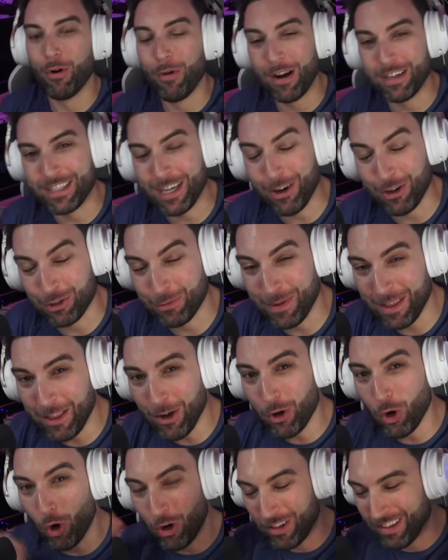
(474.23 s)
Bueno, chicos,
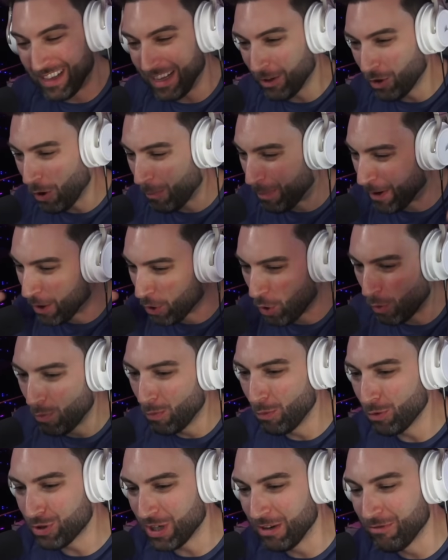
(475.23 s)
vídeo cortito, pero
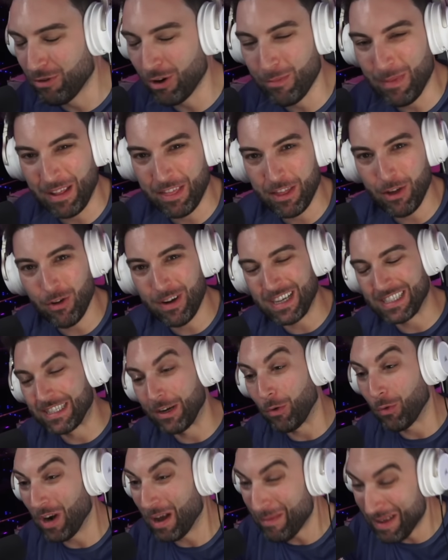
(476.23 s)
con mucha información que
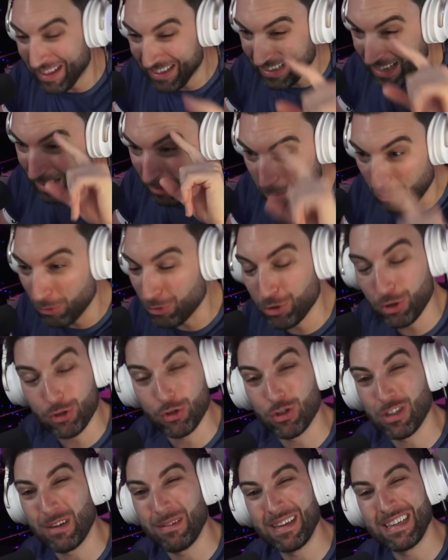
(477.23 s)
seguramente
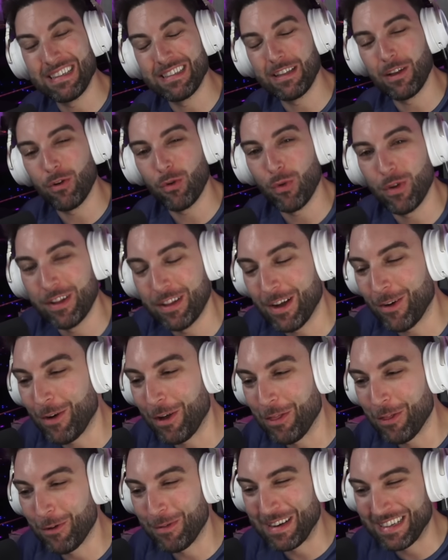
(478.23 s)
muchos no os habríais dado cuenta
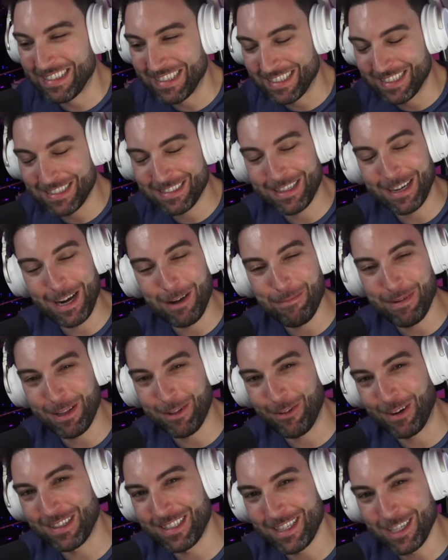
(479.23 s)
cuando visteis este
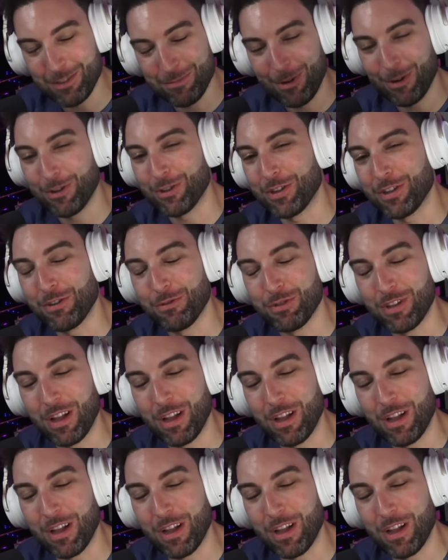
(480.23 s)
capítulo. Así que espero que os haya